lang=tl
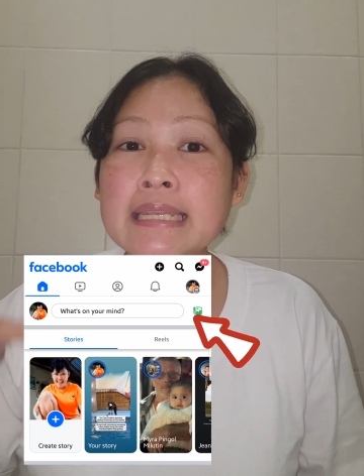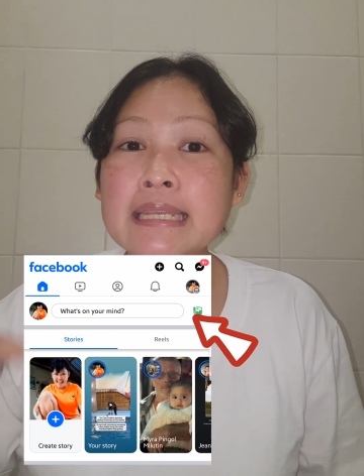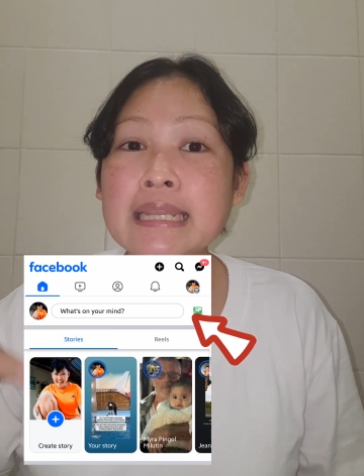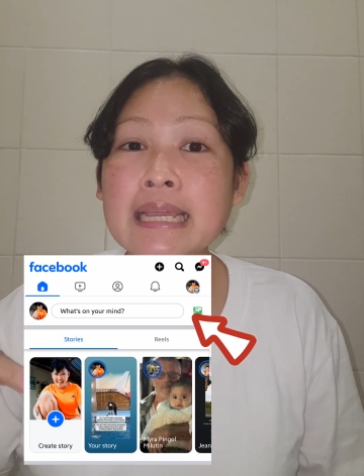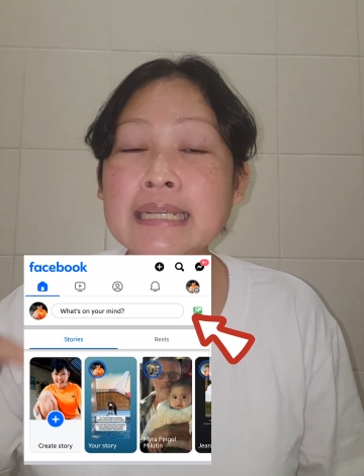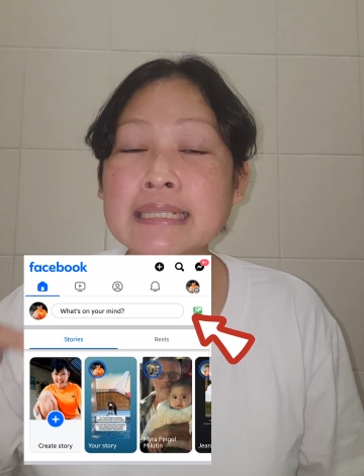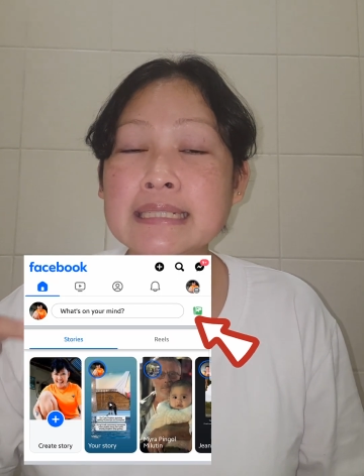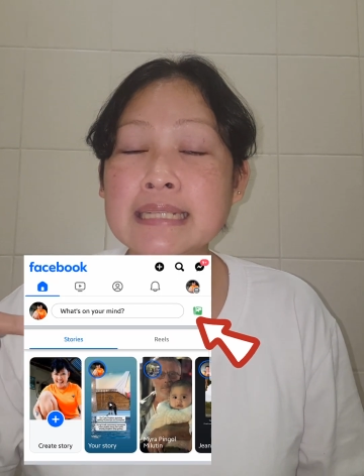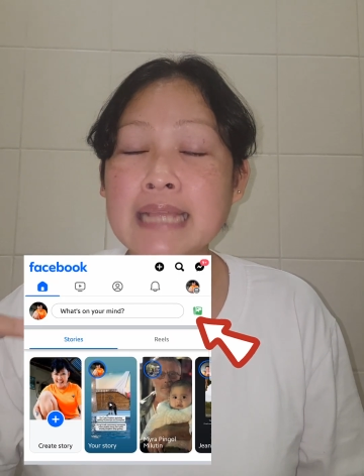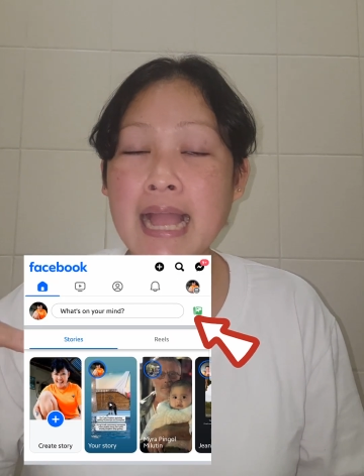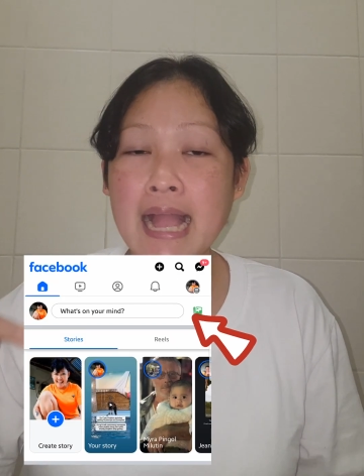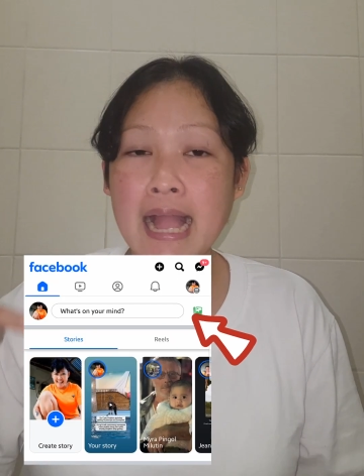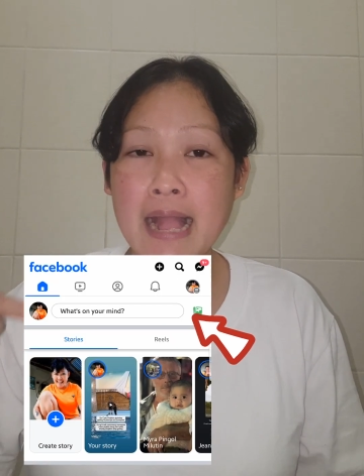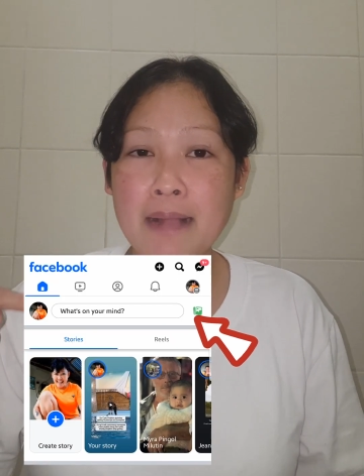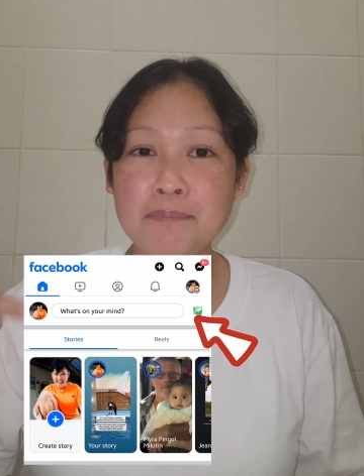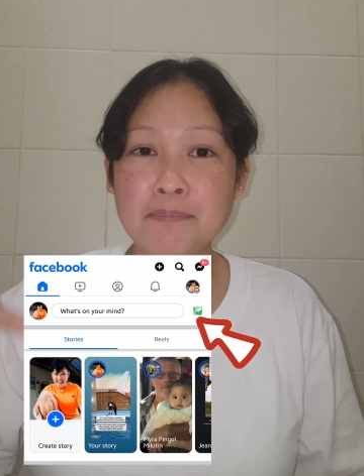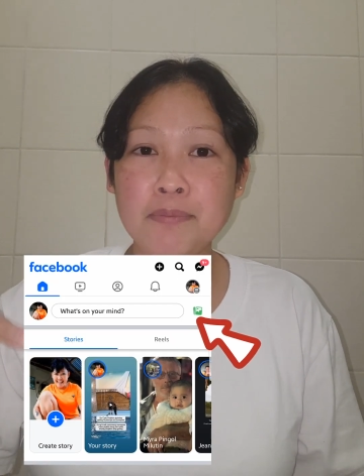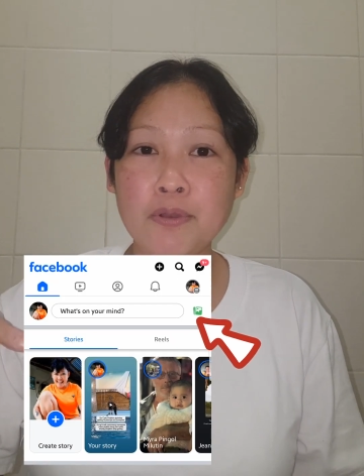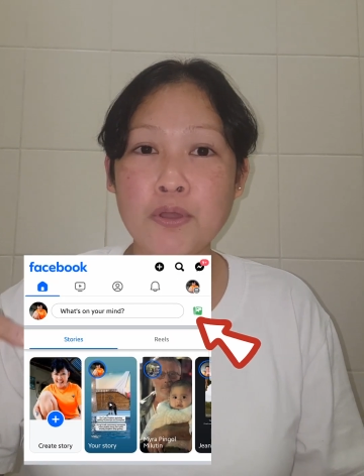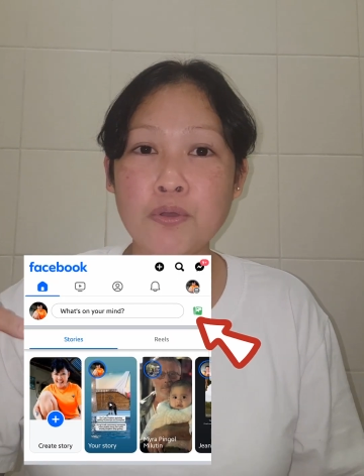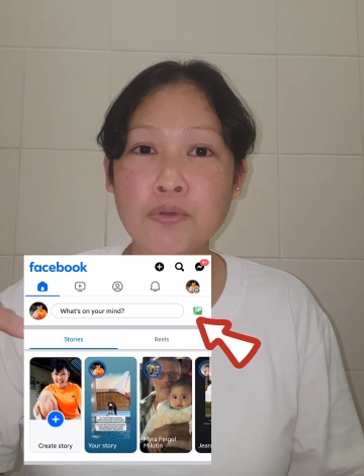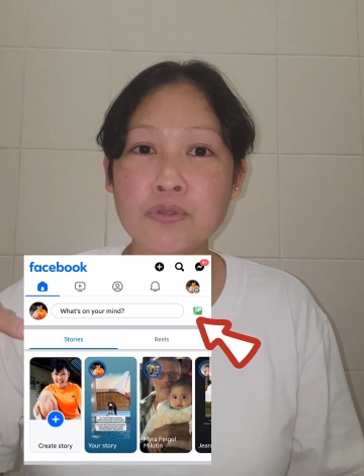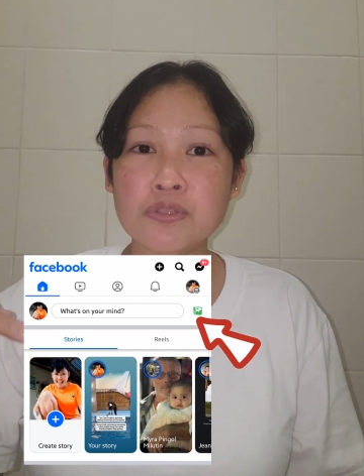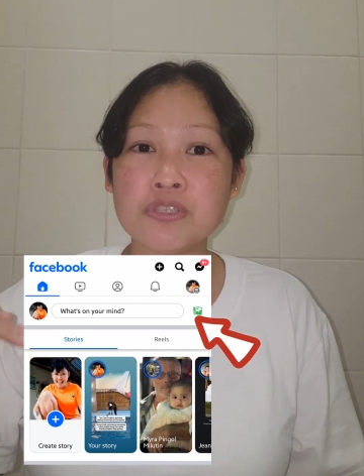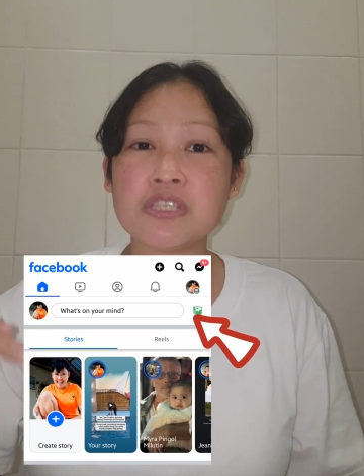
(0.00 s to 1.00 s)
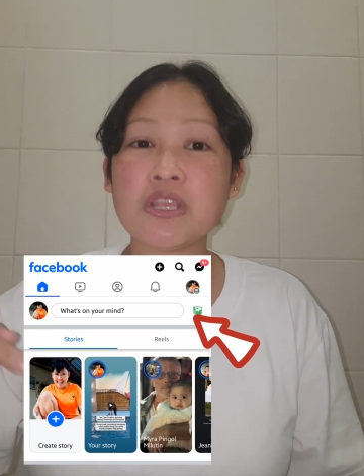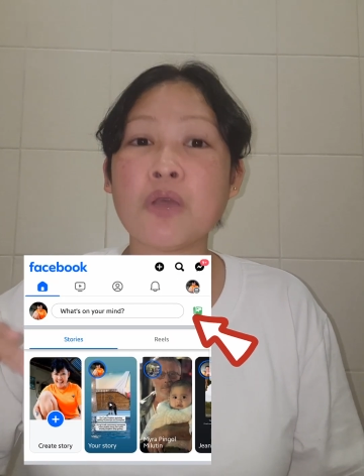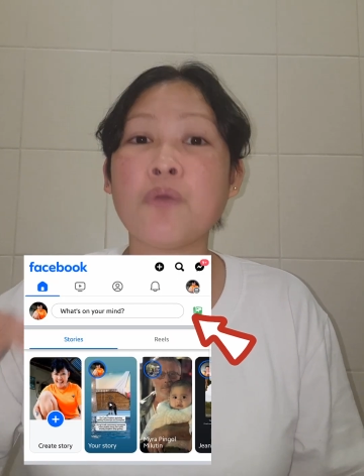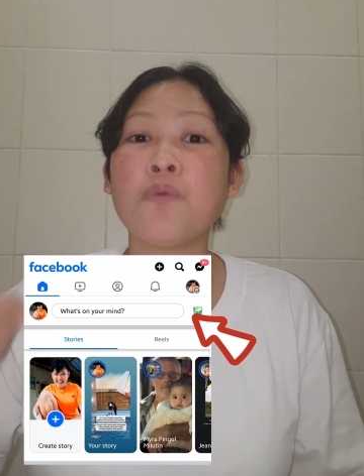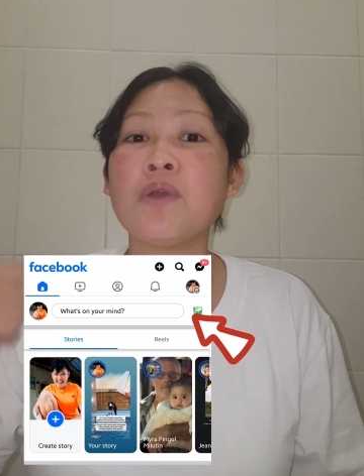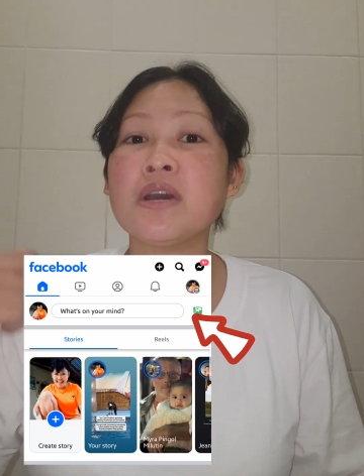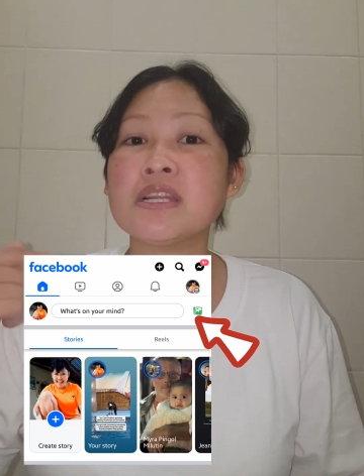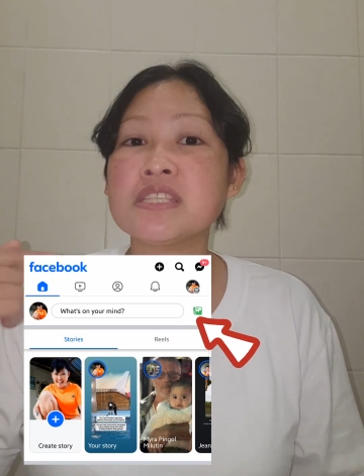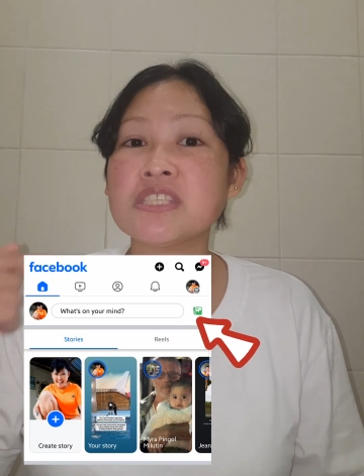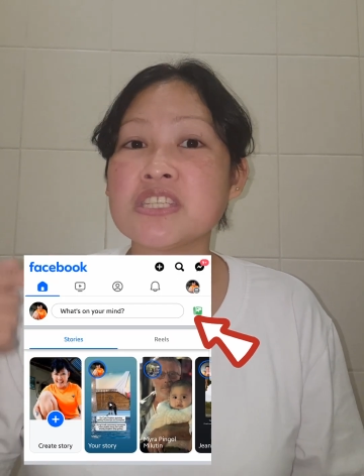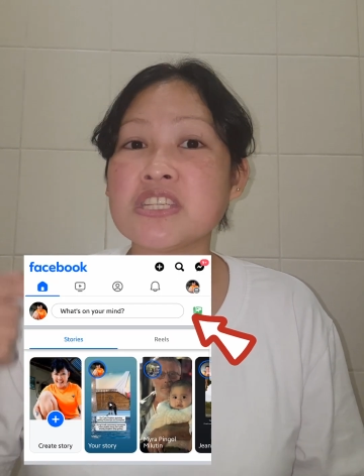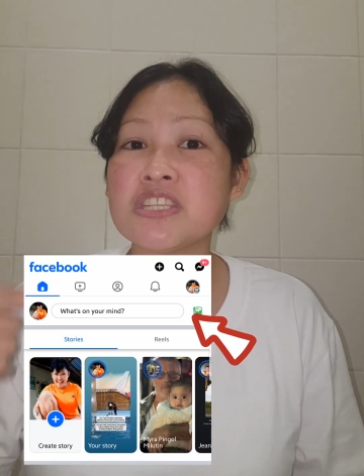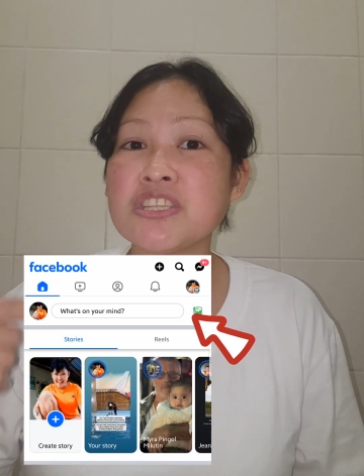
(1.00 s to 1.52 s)
nag-upload. So,
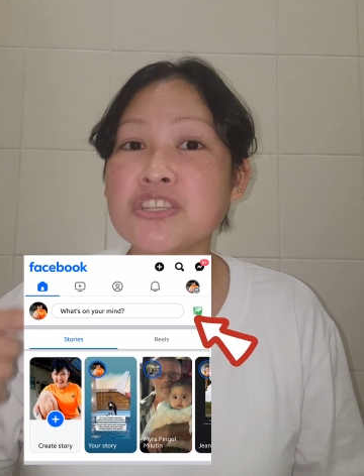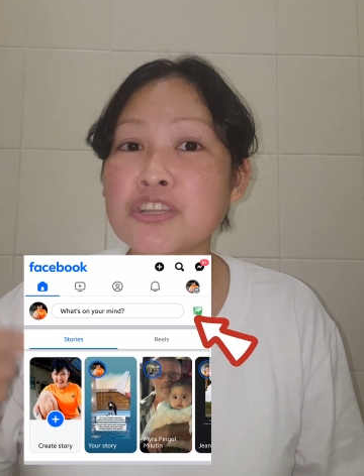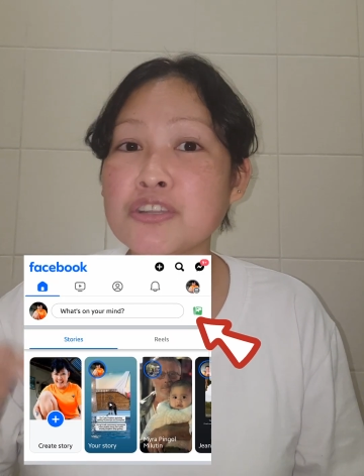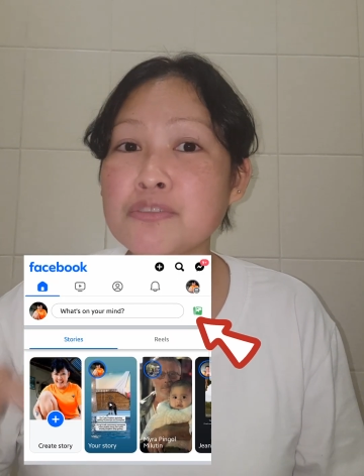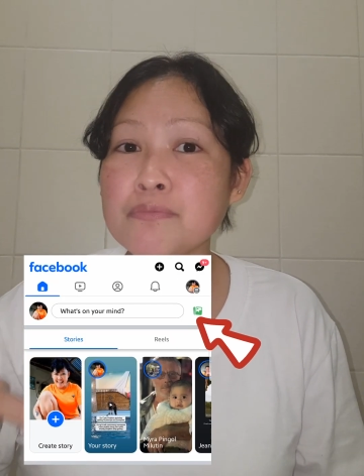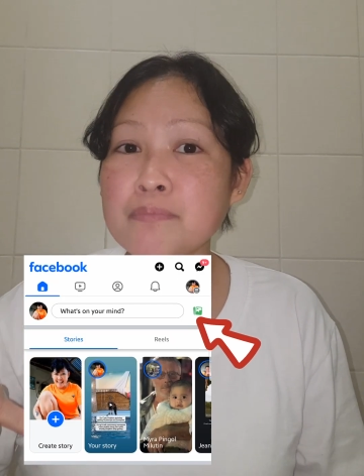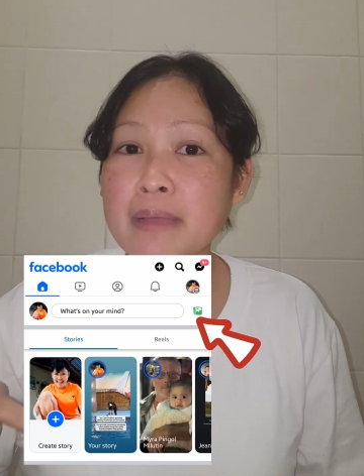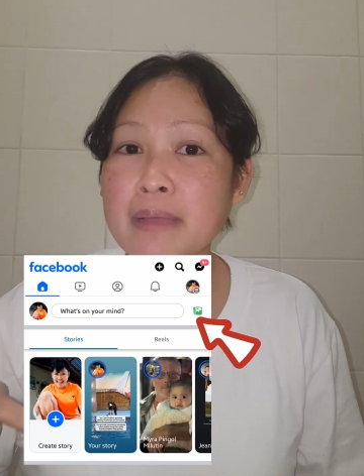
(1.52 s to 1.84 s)
watch in your